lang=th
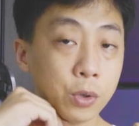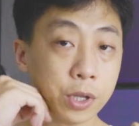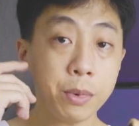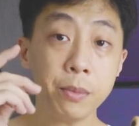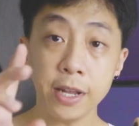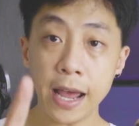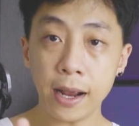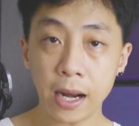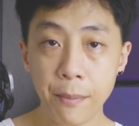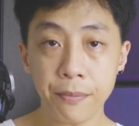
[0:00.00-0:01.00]
ตัวนี้ไม่มีแด
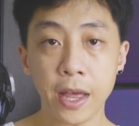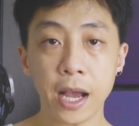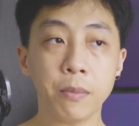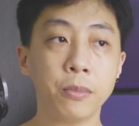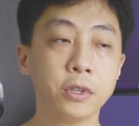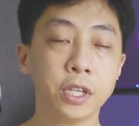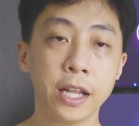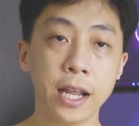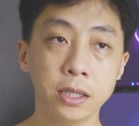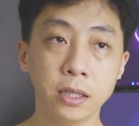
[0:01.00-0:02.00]
กแกรมนะครับ เพราะฉะ
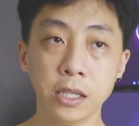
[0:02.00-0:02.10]
นั้น